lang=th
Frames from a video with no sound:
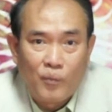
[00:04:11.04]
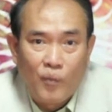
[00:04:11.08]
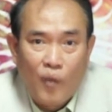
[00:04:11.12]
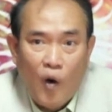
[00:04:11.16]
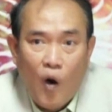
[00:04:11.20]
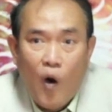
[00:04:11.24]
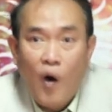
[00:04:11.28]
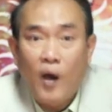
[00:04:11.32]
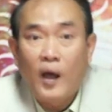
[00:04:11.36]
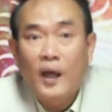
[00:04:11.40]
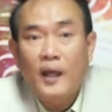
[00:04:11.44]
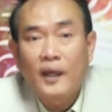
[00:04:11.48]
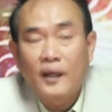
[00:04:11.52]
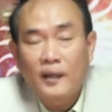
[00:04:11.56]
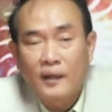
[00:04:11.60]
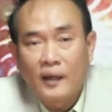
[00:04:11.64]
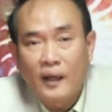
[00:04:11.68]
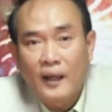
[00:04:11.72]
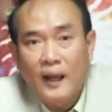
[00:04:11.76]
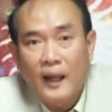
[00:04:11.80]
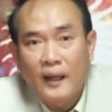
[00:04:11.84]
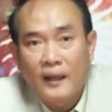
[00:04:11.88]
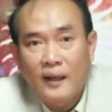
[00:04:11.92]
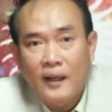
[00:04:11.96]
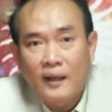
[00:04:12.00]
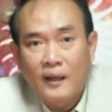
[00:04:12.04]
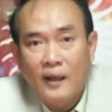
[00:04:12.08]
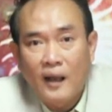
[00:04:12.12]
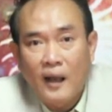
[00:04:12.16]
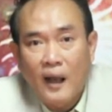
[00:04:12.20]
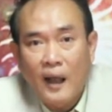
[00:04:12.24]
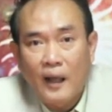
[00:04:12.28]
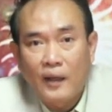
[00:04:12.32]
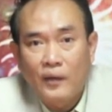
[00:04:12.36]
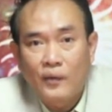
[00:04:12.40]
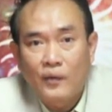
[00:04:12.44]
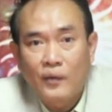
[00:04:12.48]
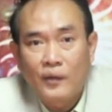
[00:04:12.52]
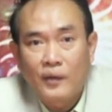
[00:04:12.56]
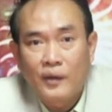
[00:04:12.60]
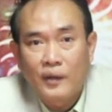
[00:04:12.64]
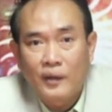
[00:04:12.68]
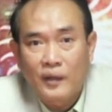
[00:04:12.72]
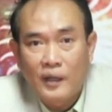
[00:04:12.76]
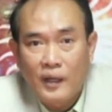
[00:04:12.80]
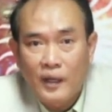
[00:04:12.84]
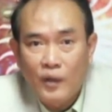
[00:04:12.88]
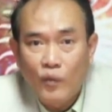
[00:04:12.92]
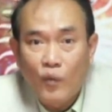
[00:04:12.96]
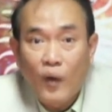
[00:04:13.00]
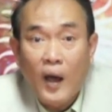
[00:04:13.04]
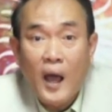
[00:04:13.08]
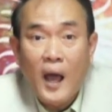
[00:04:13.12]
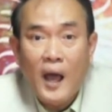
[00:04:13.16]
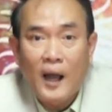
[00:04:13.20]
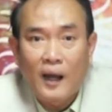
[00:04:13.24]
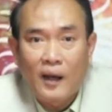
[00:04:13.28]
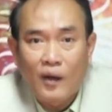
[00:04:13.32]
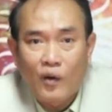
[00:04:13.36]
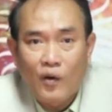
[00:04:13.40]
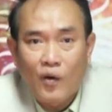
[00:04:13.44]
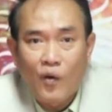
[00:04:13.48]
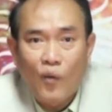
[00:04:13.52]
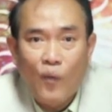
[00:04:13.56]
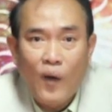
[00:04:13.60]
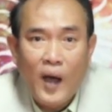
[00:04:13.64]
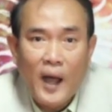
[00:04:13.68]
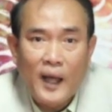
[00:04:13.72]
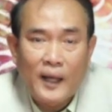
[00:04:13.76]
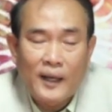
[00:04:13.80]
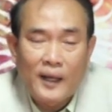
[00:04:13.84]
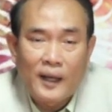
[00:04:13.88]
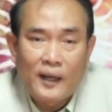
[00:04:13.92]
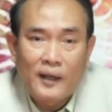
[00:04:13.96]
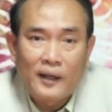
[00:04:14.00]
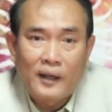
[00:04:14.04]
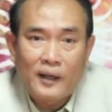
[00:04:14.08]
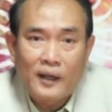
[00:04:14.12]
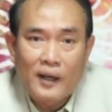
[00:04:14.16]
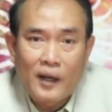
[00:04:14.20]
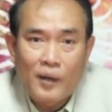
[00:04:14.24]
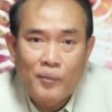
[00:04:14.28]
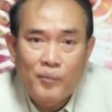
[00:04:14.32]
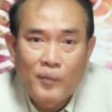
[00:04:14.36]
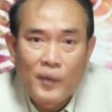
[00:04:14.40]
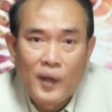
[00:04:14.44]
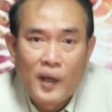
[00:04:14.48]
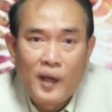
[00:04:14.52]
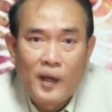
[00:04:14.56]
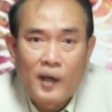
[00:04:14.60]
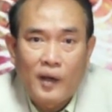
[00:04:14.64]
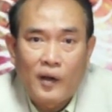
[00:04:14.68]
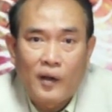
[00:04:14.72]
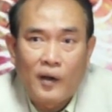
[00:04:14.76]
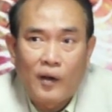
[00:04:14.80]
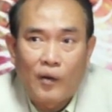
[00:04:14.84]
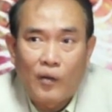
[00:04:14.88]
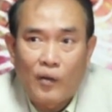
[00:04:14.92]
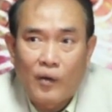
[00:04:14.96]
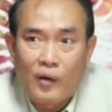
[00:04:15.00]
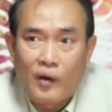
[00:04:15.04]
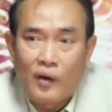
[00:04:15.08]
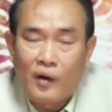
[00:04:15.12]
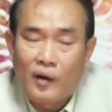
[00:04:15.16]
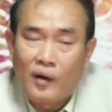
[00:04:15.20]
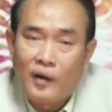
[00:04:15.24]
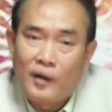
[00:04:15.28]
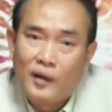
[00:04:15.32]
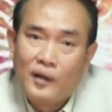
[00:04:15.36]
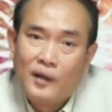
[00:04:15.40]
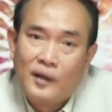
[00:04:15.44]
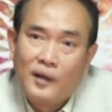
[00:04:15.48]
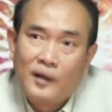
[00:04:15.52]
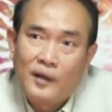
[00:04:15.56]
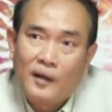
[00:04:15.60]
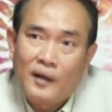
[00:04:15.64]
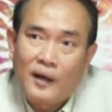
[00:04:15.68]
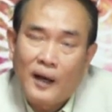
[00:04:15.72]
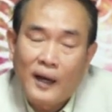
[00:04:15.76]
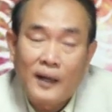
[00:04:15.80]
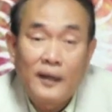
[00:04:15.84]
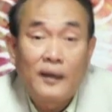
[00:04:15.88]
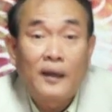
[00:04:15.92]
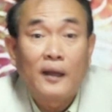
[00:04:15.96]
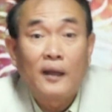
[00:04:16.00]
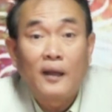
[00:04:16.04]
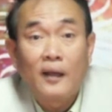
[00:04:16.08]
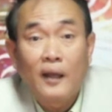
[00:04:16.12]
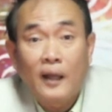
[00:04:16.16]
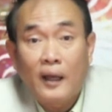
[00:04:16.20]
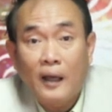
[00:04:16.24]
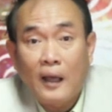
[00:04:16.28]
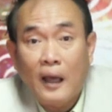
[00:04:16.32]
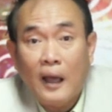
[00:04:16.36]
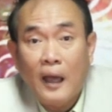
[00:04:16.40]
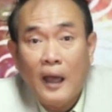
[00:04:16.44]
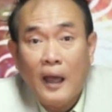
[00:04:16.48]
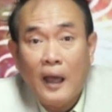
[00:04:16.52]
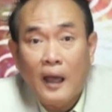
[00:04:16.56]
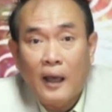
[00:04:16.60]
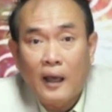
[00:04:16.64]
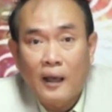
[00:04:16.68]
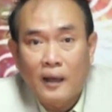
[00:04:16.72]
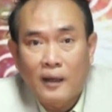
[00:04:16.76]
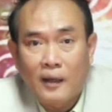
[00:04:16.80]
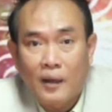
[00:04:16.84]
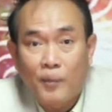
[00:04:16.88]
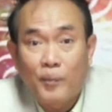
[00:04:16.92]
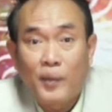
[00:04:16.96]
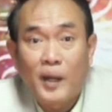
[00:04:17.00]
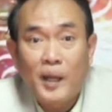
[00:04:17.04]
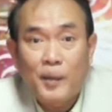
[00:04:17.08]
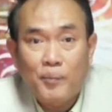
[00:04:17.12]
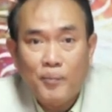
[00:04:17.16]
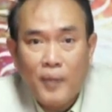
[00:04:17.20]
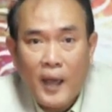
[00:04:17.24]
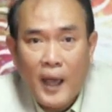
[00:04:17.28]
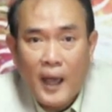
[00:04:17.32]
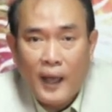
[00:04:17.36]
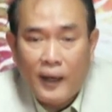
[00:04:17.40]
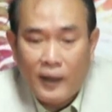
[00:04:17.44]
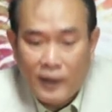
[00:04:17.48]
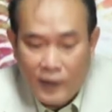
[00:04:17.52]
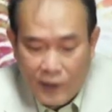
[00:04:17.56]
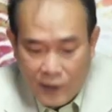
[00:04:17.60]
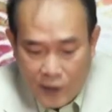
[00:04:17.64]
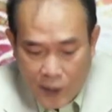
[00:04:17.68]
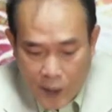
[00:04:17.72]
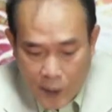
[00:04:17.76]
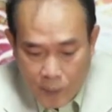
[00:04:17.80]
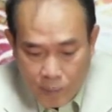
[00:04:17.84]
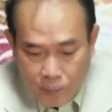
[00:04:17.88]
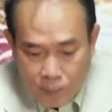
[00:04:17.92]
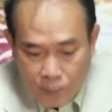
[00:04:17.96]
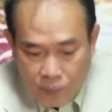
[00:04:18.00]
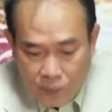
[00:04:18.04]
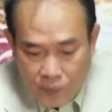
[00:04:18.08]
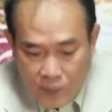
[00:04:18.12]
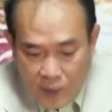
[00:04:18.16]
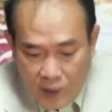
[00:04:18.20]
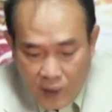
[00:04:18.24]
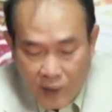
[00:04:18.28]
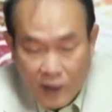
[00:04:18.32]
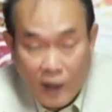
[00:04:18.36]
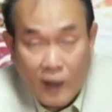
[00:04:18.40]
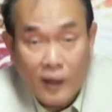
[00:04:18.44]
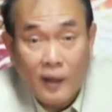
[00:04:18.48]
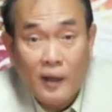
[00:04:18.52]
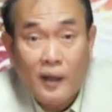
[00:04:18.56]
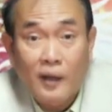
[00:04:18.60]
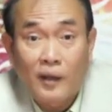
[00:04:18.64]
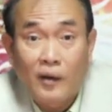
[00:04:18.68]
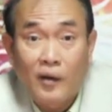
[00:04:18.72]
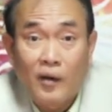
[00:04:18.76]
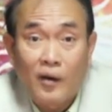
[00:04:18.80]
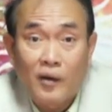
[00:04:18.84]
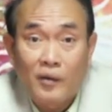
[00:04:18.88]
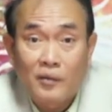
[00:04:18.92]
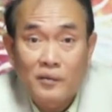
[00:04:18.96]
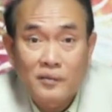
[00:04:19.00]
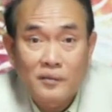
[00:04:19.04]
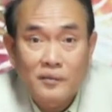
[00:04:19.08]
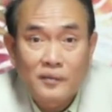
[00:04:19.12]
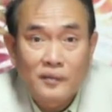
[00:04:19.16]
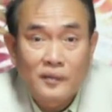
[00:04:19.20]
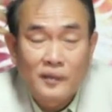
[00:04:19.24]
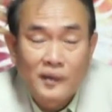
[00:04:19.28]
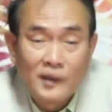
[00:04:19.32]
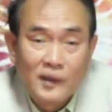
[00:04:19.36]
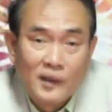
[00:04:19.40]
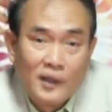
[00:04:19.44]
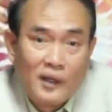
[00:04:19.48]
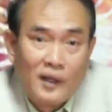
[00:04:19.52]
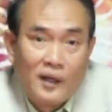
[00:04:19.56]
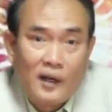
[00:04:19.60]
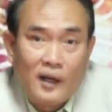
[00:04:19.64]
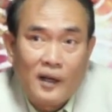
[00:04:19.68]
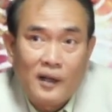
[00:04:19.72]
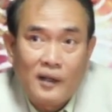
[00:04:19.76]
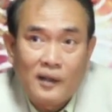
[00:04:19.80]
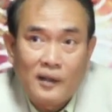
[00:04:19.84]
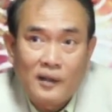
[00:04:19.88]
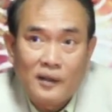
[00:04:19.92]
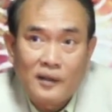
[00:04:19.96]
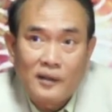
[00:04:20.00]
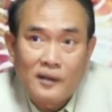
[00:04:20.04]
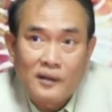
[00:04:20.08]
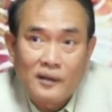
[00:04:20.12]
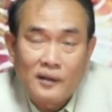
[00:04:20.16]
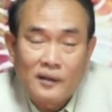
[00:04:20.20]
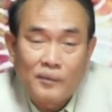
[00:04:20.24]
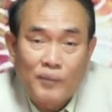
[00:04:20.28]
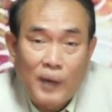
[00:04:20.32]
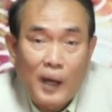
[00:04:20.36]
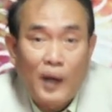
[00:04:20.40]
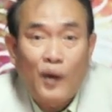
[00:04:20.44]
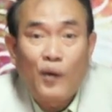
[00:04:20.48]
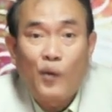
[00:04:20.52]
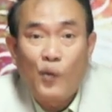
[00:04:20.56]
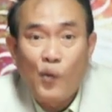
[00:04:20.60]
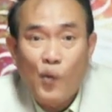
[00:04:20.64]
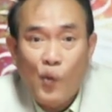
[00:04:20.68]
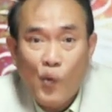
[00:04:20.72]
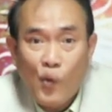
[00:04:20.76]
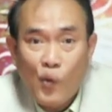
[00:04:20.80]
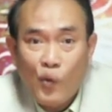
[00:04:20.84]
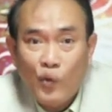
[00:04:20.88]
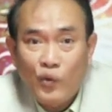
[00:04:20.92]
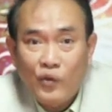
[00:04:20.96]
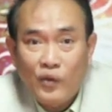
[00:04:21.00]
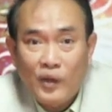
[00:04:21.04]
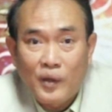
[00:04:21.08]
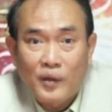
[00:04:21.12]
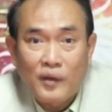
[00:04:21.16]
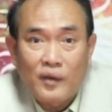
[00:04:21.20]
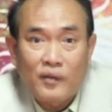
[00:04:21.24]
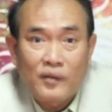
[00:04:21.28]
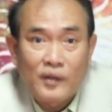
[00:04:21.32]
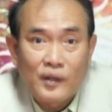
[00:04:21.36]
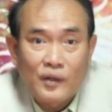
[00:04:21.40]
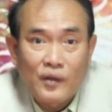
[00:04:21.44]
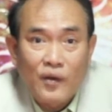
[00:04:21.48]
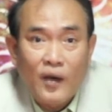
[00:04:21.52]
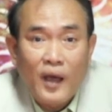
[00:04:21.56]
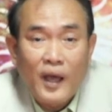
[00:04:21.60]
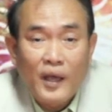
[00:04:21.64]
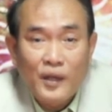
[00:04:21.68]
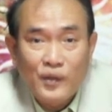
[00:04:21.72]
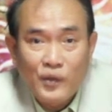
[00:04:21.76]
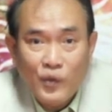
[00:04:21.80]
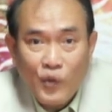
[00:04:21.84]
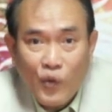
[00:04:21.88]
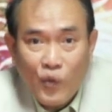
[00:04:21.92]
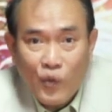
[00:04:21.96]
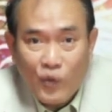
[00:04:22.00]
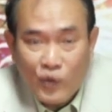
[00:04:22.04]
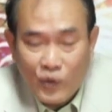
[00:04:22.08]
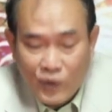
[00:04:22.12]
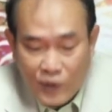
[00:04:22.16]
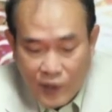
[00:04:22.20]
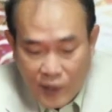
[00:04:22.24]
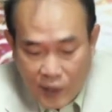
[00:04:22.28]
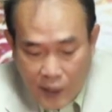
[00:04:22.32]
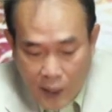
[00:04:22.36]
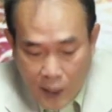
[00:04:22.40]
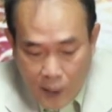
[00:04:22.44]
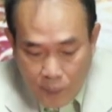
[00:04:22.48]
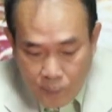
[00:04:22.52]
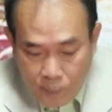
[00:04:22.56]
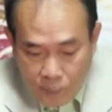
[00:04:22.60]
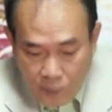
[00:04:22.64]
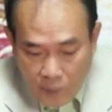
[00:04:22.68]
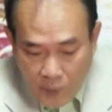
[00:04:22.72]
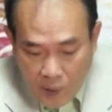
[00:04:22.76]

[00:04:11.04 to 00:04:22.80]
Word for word: บอกให้หลาย ๆ ท่านในไลน์ที่ว่างแล้วก็ไหว้กันนะครับแล้วก็ให้เน้นเลข 5 กับเลข 8 นะครับ หลายท่านก็พระราหูสิ่งศักดิ์สิทธิ์ก็ให้โชคนะครับ